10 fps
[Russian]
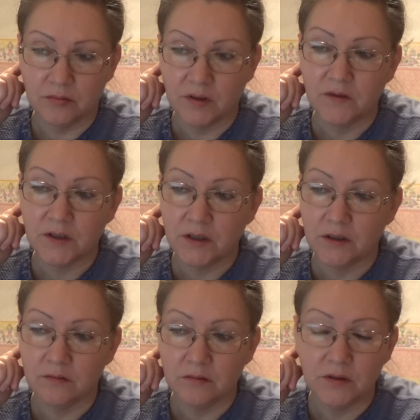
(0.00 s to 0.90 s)

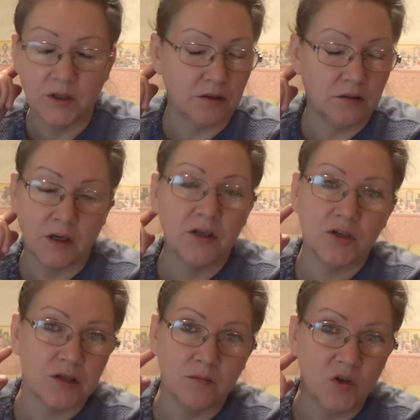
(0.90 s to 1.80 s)
Наверное, нет,
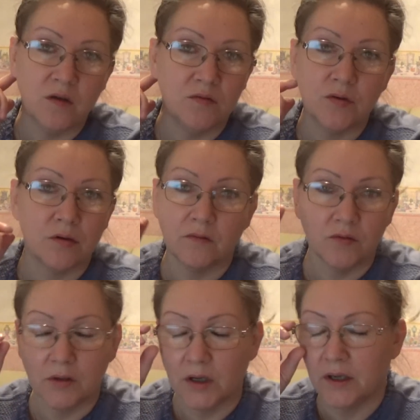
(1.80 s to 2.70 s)
конечно, мне не все
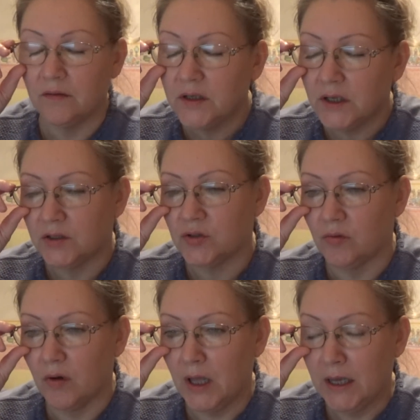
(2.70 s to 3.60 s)
равно, как я выгляжу,